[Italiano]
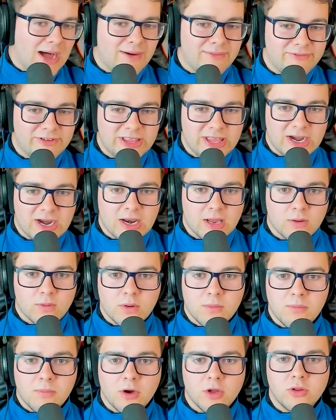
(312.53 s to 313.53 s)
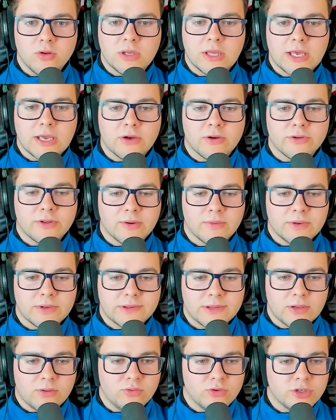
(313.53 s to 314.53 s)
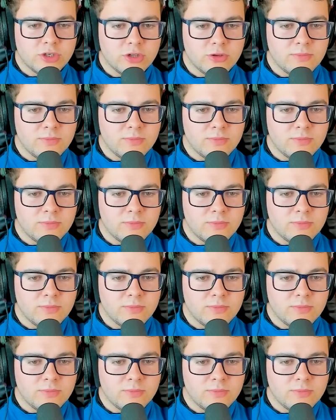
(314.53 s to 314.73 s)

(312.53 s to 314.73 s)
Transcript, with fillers: vederla in quel modo Che cos'è questa luce?